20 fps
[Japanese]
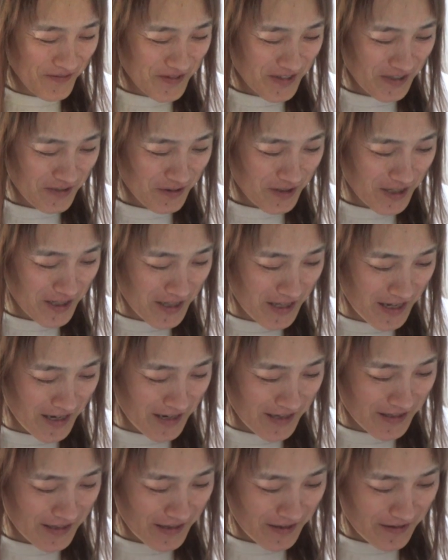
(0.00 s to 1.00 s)
ちゃんと聞いてへん
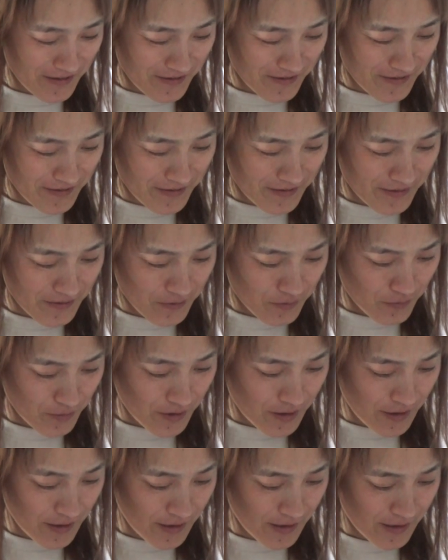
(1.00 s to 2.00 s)
かったよど
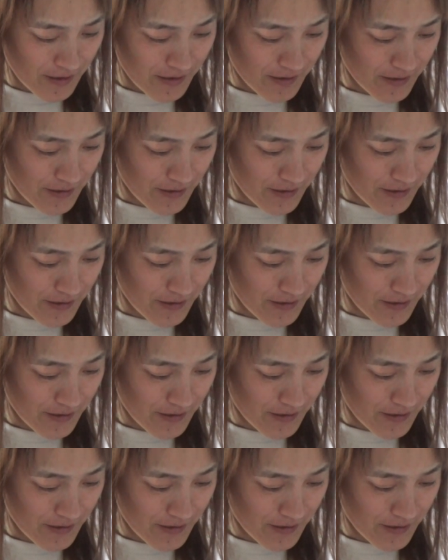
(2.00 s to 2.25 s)
れだ